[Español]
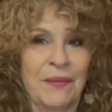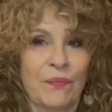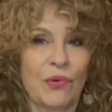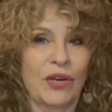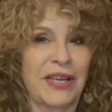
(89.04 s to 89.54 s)

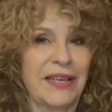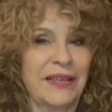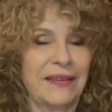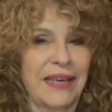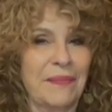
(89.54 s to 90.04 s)

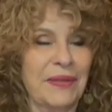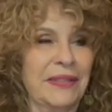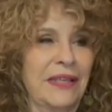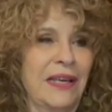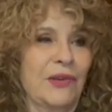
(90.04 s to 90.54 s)
porque
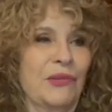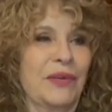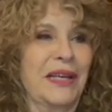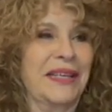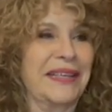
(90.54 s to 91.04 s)
realmente la
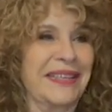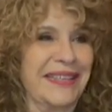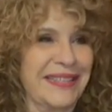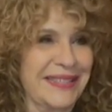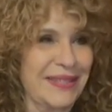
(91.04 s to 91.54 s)
novela, ¿qué
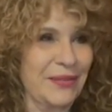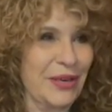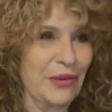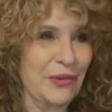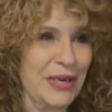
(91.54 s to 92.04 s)
quiere decir
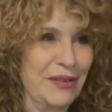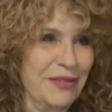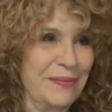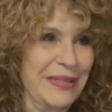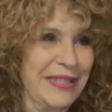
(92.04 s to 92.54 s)
una novela
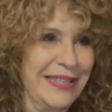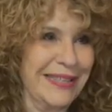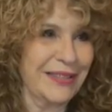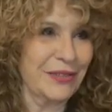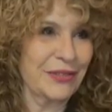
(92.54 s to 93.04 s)

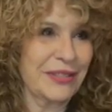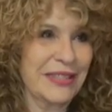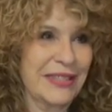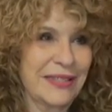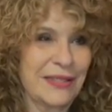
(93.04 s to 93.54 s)
femenina? ¿no?
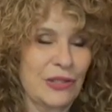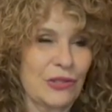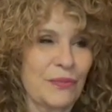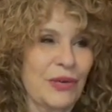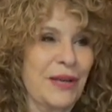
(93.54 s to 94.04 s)
Si
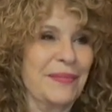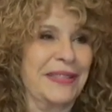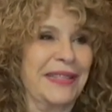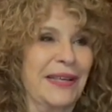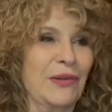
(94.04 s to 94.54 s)
somos la
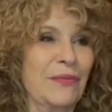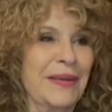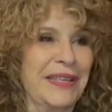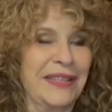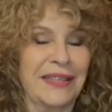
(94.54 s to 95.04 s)
mitad de la
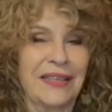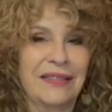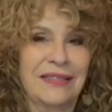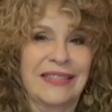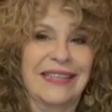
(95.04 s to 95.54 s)

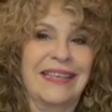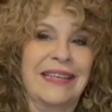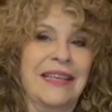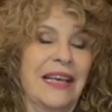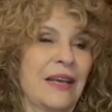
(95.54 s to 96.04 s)
humanidad
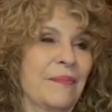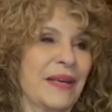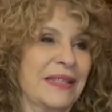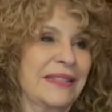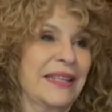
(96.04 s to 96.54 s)
y
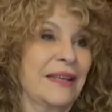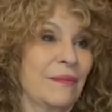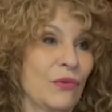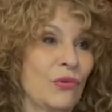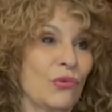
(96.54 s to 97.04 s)
además
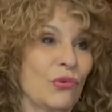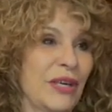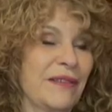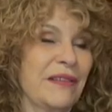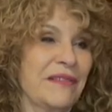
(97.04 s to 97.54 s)
tenemos
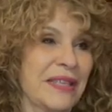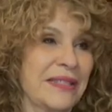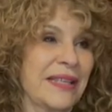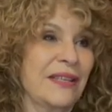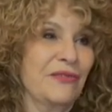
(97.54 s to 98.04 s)
una
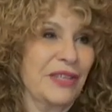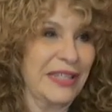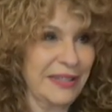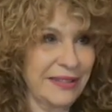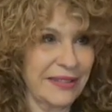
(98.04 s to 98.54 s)
vivencia
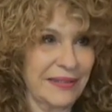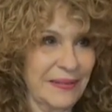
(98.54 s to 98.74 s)
diferente.